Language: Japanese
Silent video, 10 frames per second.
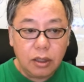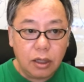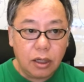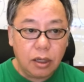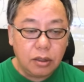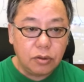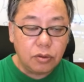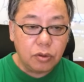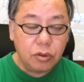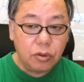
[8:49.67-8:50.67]
だから、
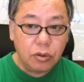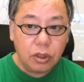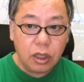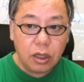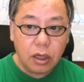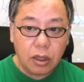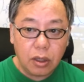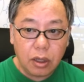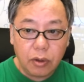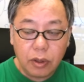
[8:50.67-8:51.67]
そのいろいろ人間関
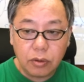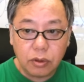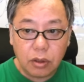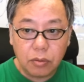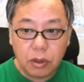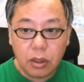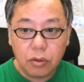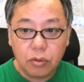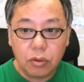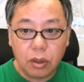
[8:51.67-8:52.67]
係が悪くなるみたい
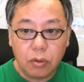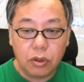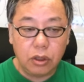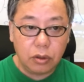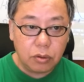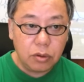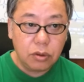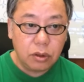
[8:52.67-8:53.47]
なことが起きてる。